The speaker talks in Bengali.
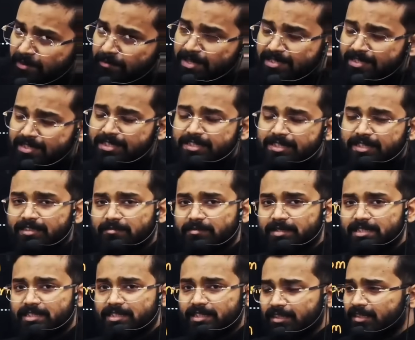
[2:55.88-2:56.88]
বা সির সাথে
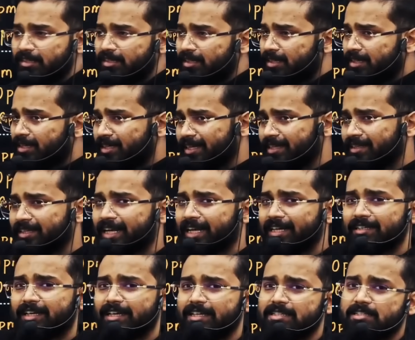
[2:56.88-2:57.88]
মিলছে না ইন
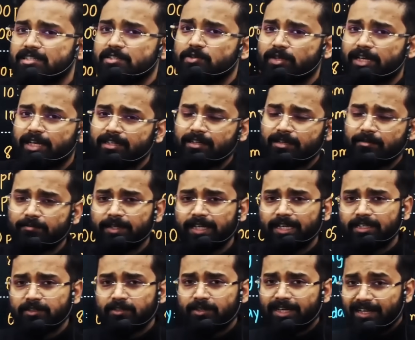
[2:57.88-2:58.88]
দ্যাট কেস ইউ ক্যান
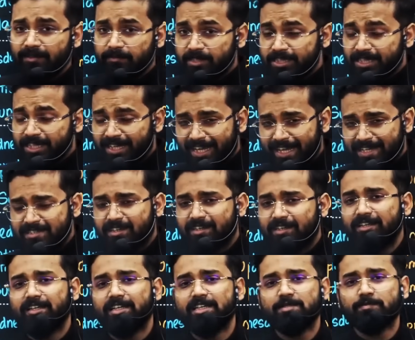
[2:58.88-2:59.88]
কমপ্লিট ইউর অ্যাডমিশন অ্যাজ
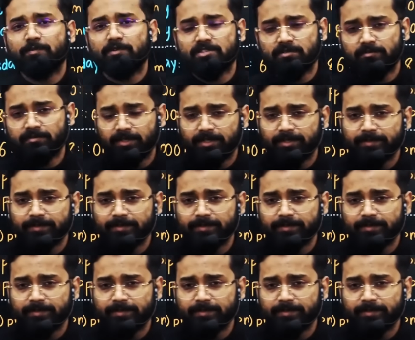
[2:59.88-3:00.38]
আর্লি অ্যাজ পসিবল